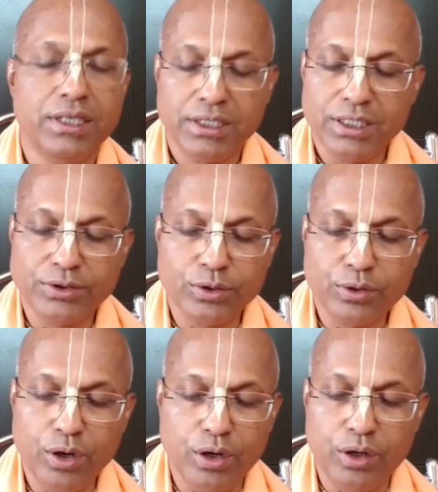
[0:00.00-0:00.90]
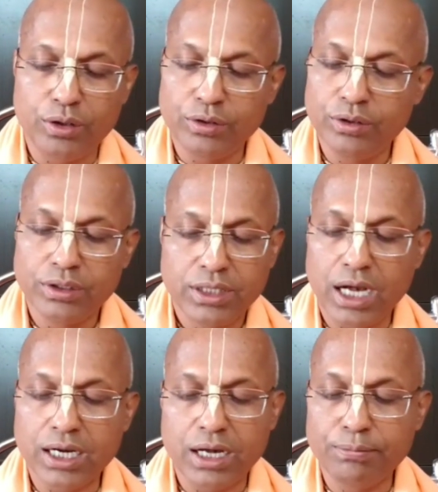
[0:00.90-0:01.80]
কিছুক্ষণ
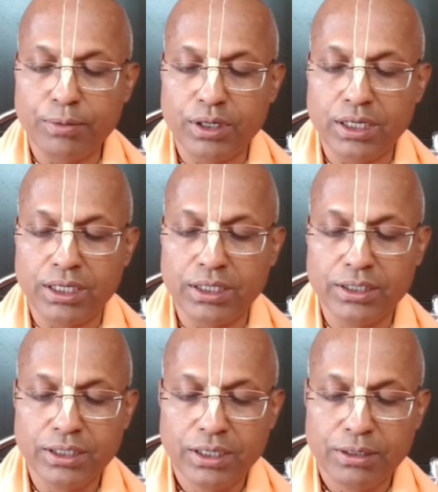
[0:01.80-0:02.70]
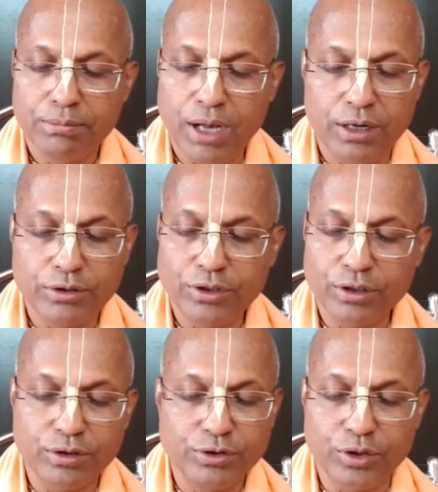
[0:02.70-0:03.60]
থাকার পরে বালক
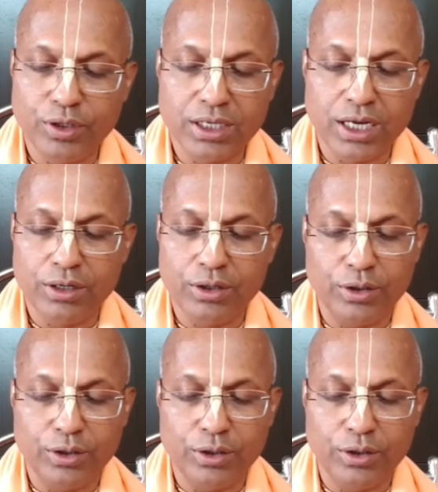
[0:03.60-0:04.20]
যখন চলে গেল